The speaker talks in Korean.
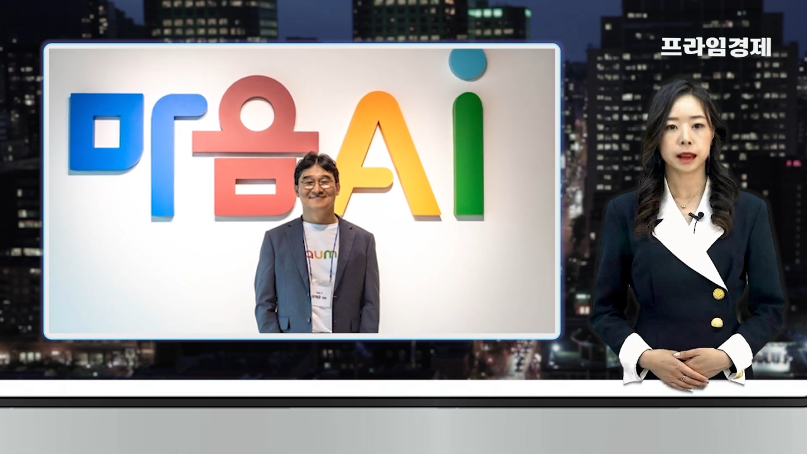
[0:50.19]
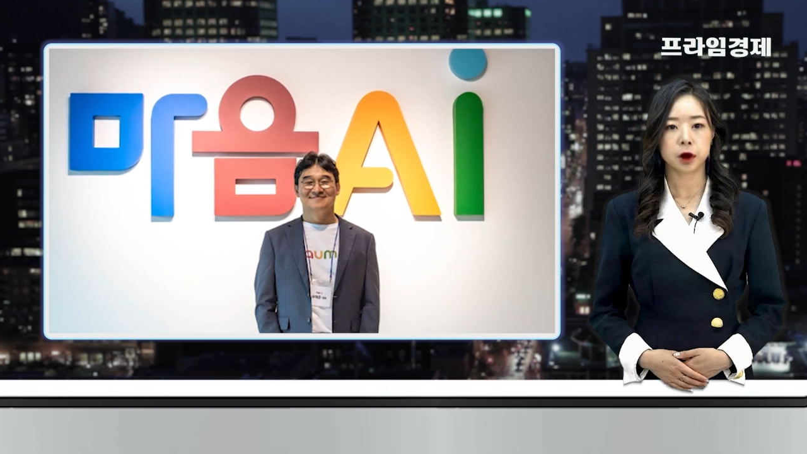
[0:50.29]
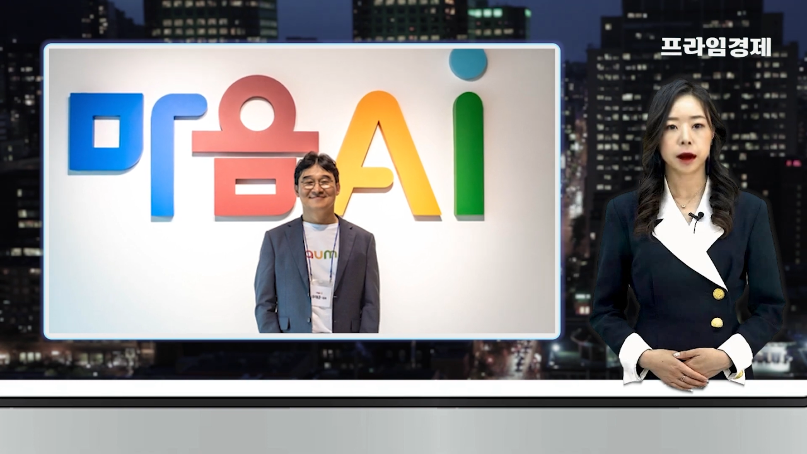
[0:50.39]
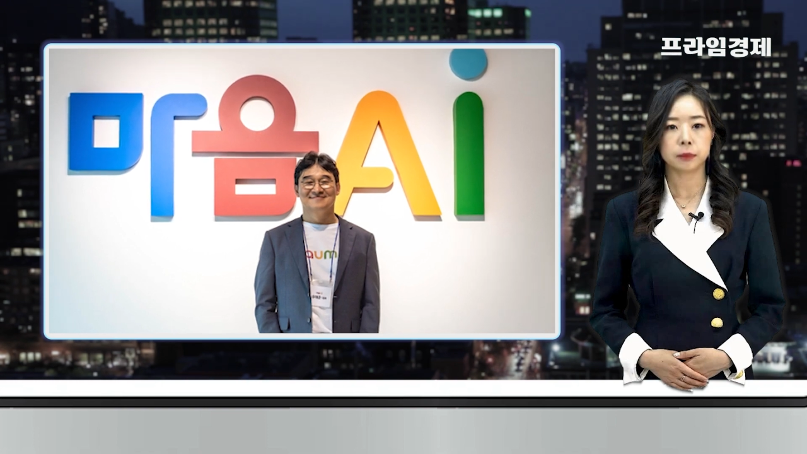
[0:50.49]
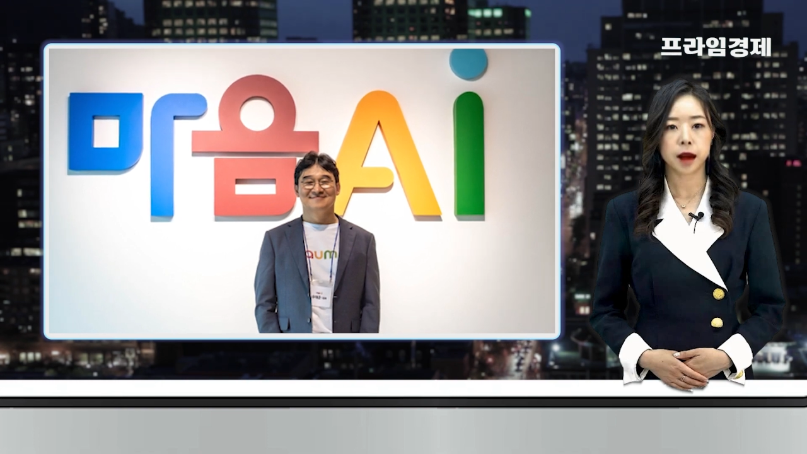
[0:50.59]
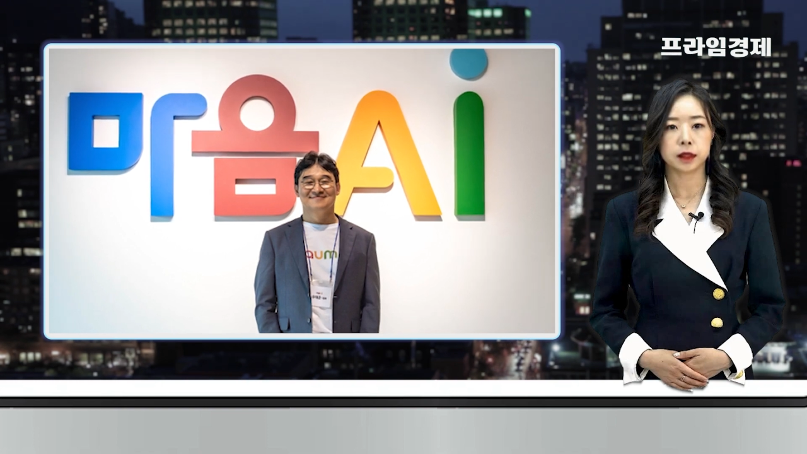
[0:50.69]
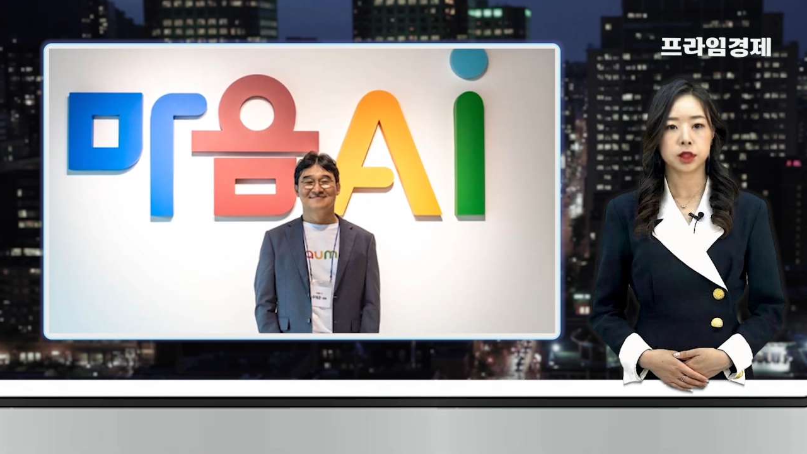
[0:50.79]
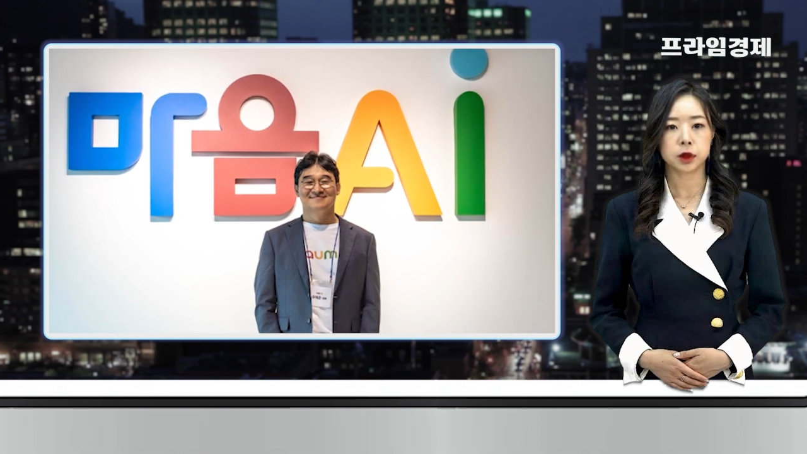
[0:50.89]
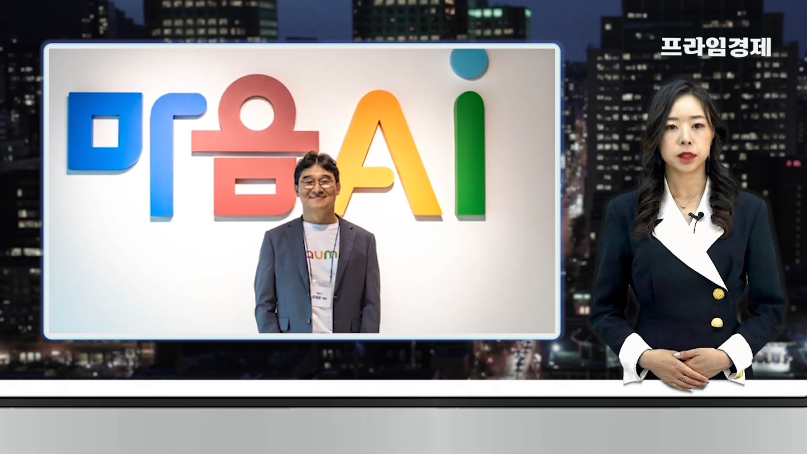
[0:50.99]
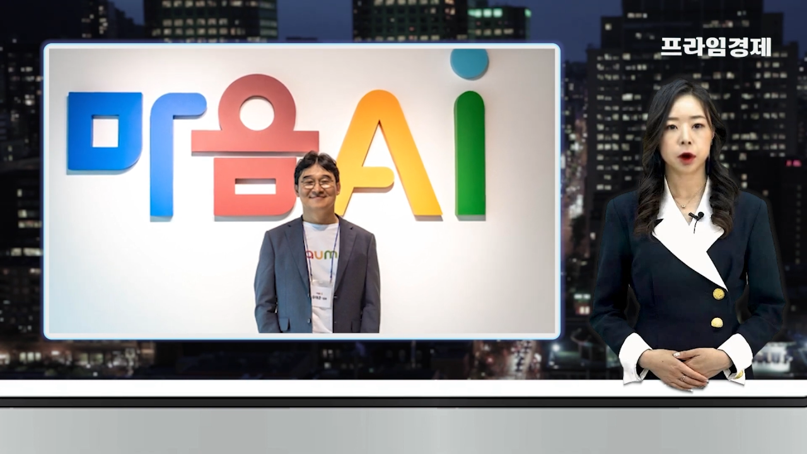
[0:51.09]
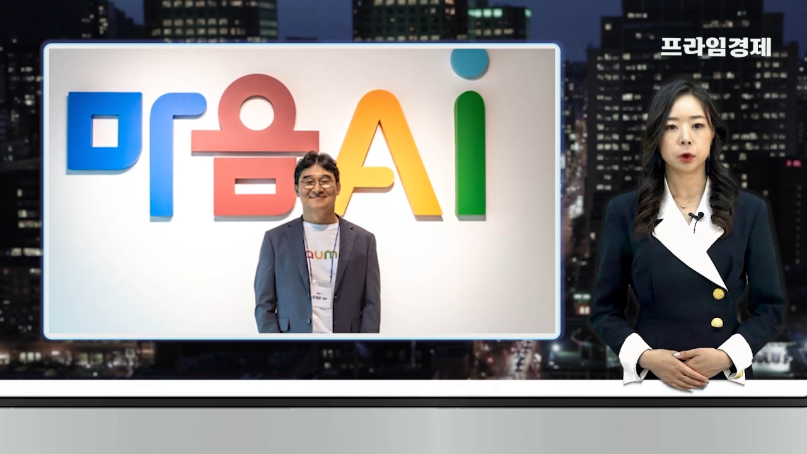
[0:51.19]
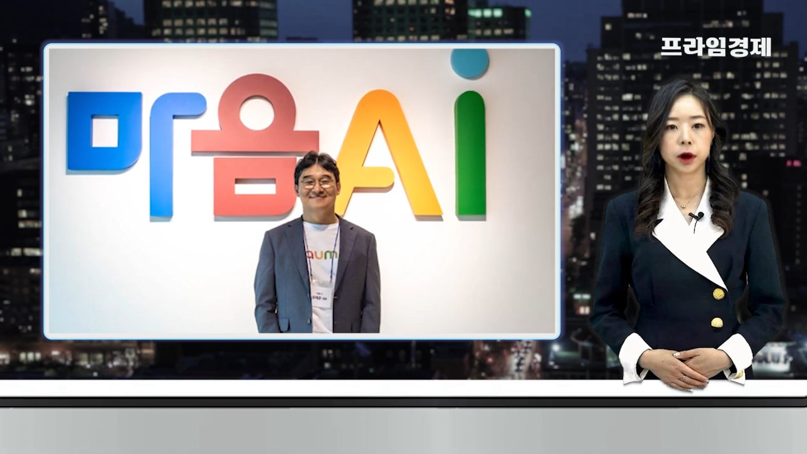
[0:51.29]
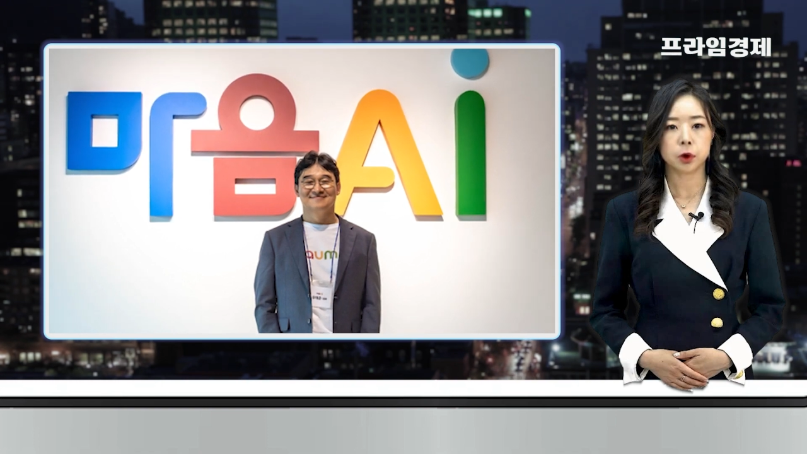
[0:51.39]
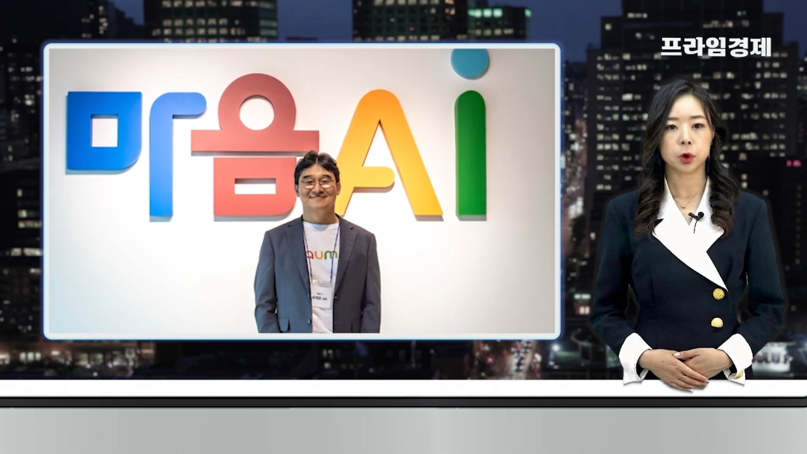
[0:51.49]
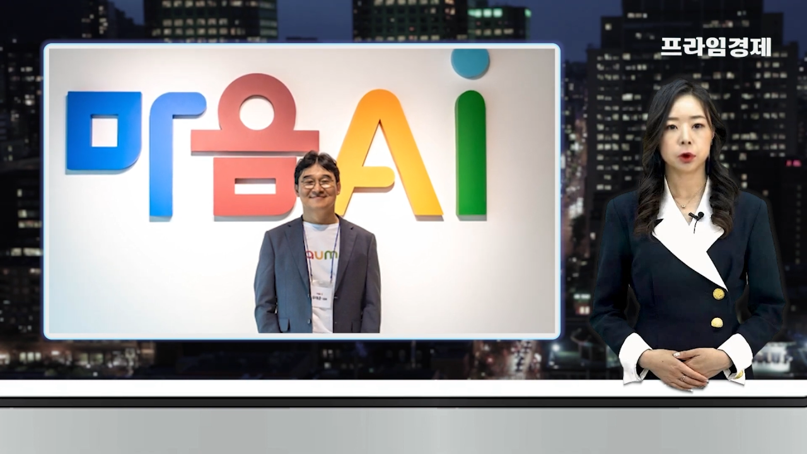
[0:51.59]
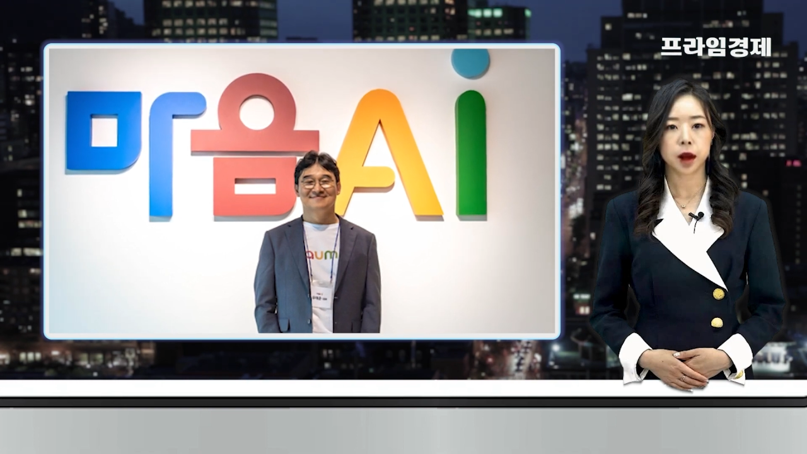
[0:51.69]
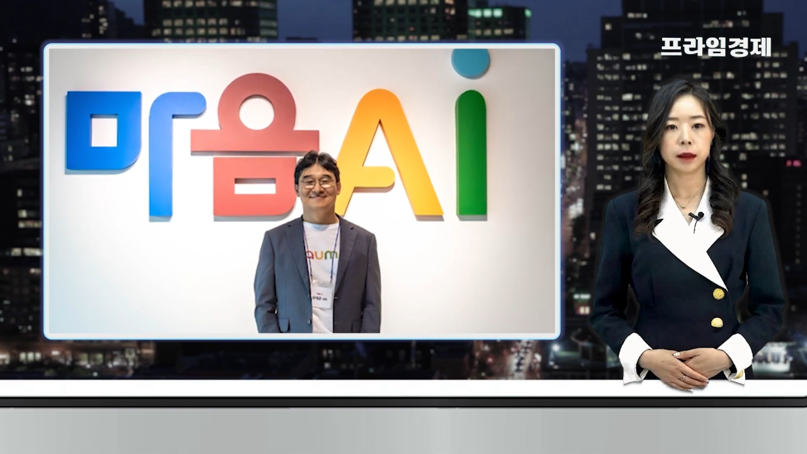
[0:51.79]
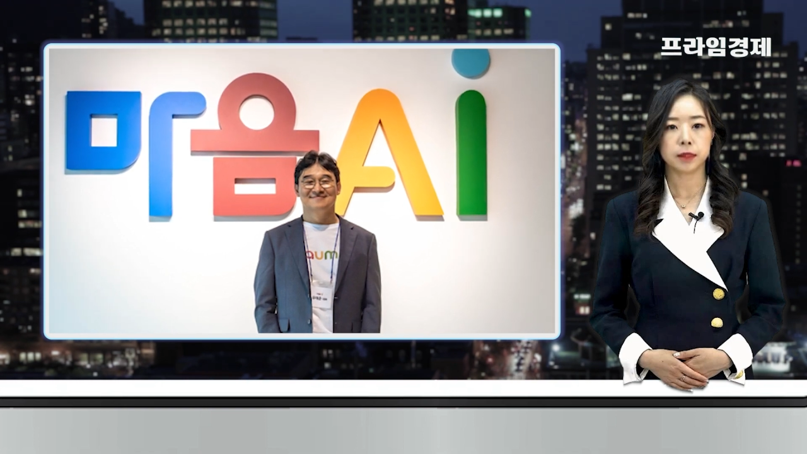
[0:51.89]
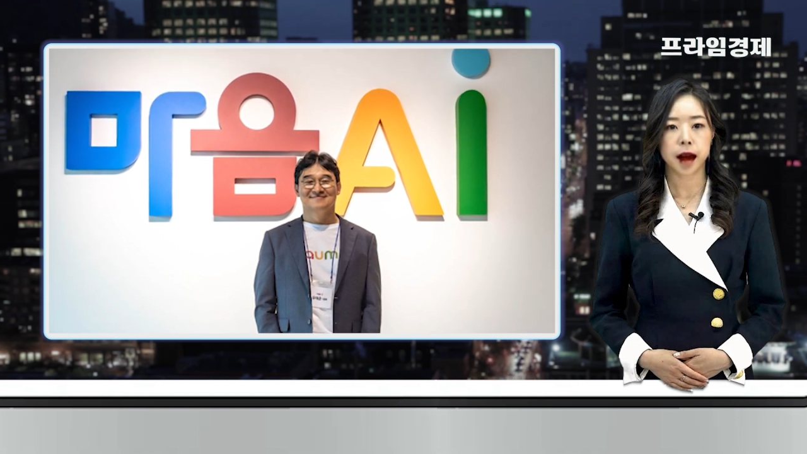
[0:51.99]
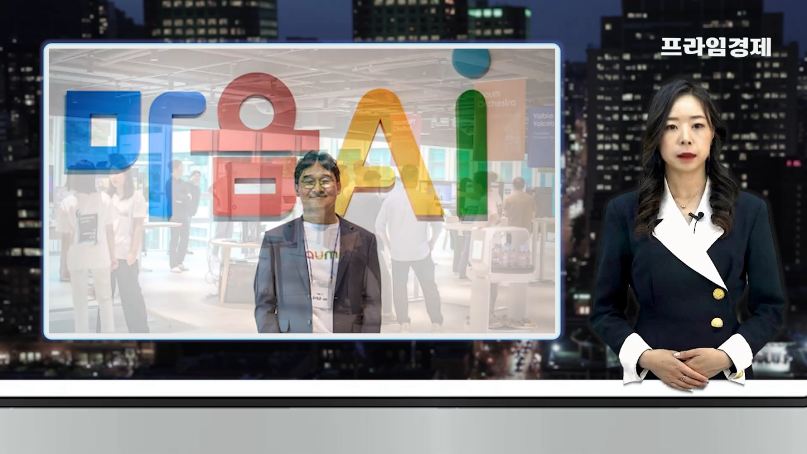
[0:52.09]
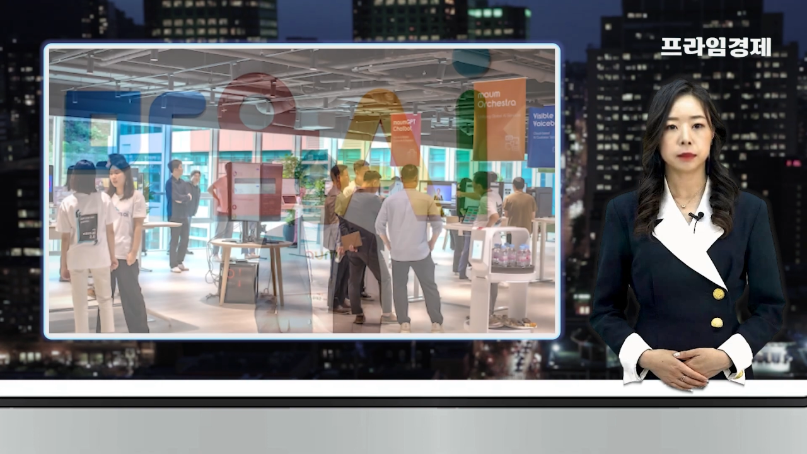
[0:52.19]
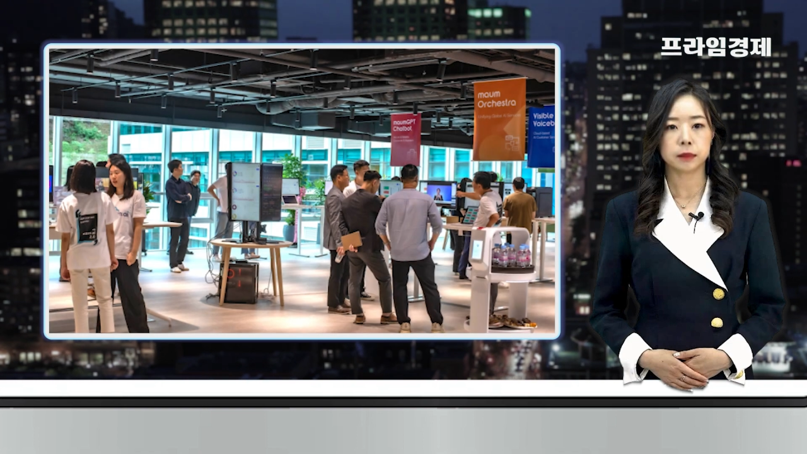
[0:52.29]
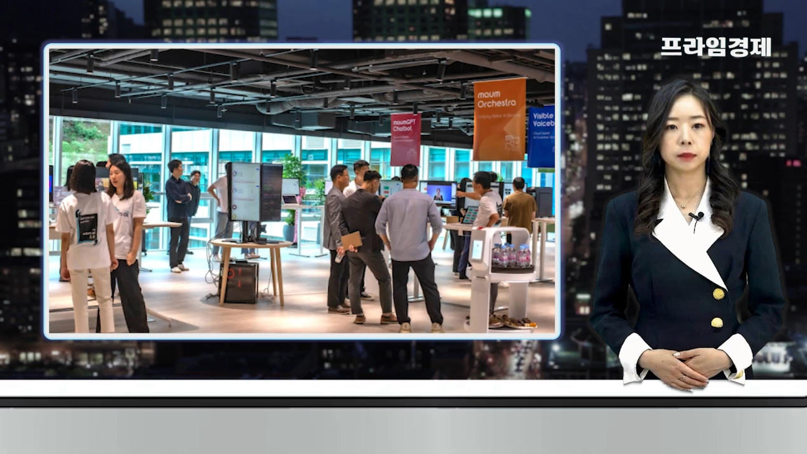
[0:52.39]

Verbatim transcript: 결합한 신사옥을 공개한 날